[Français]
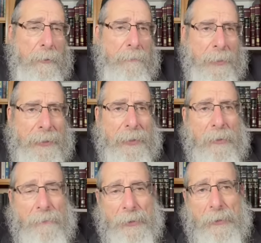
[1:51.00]
malgré
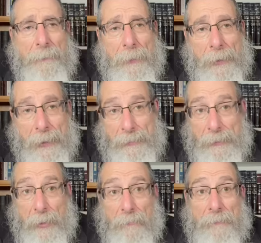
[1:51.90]
le fait que Pinchas
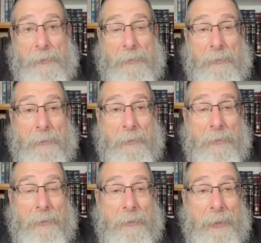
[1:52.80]
est un fils
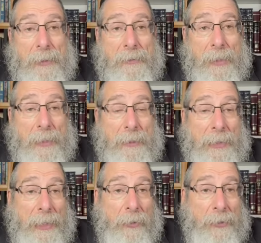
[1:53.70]
de Lazare et
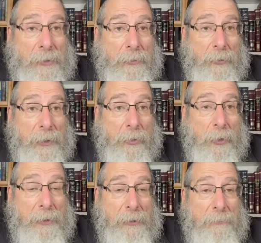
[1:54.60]
d'Aaron qui sont des
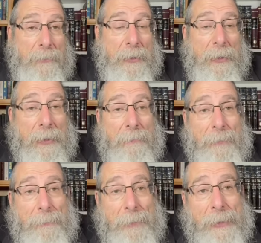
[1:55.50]
Kohanim,
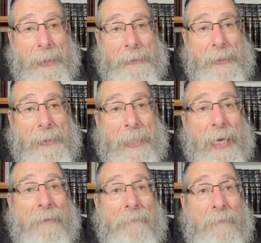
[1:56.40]
mais Pinchas est né
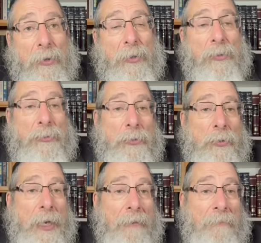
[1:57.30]
avant que
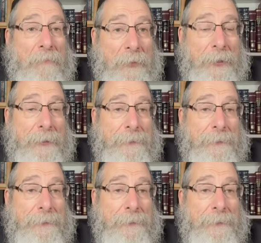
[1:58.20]
Dieu a fait